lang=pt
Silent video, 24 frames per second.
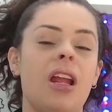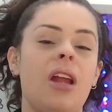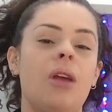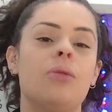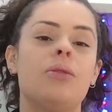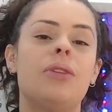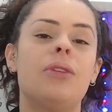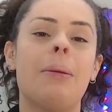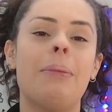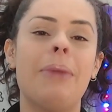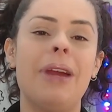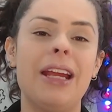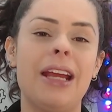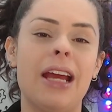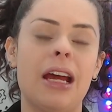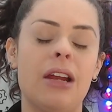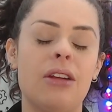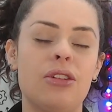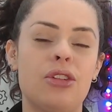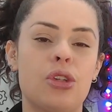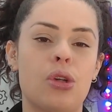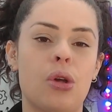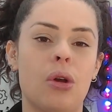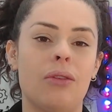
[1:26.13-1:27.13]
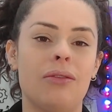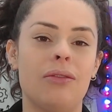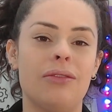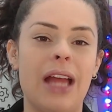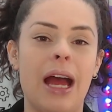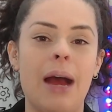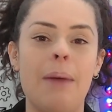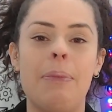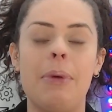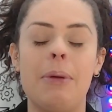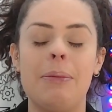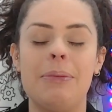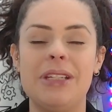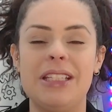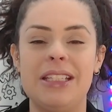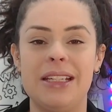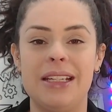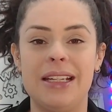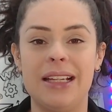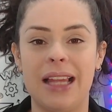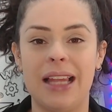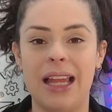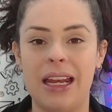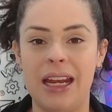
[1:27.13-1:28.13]
Também quero te convidar para me
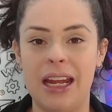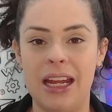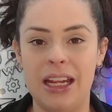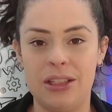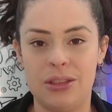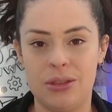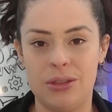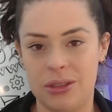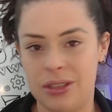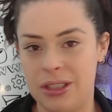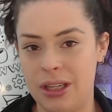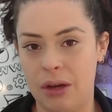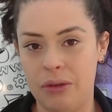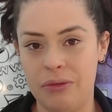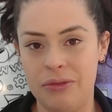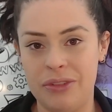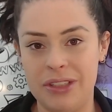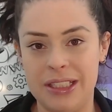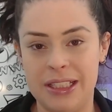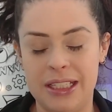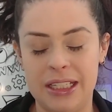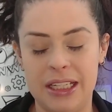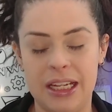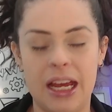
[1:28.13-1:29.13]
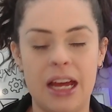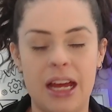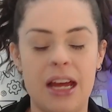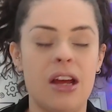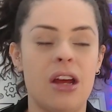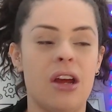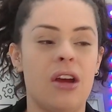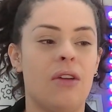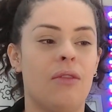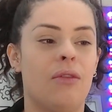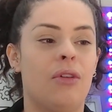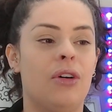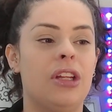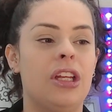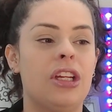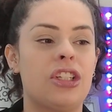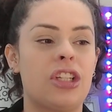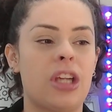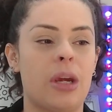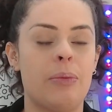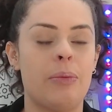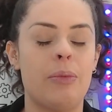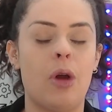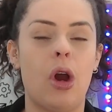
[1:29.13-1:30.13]
seguir lá na rede social vizinha. Vou
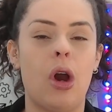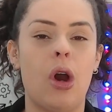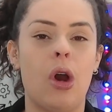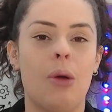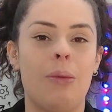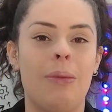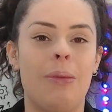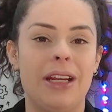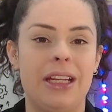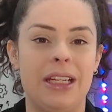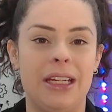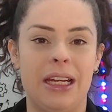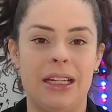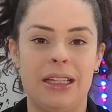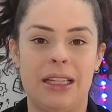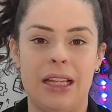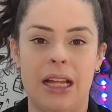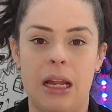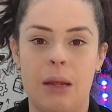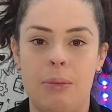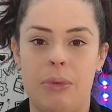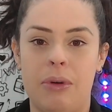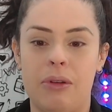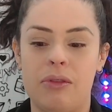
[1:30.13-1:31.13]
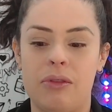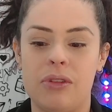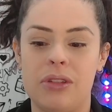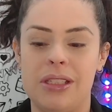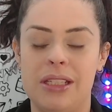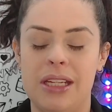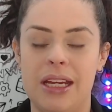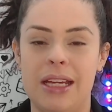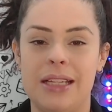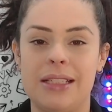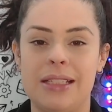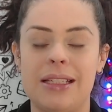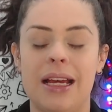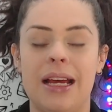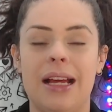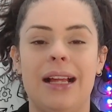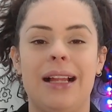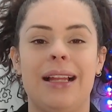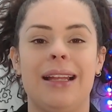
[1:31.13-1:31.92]
deixar meu arroba aqui na tela para vocês.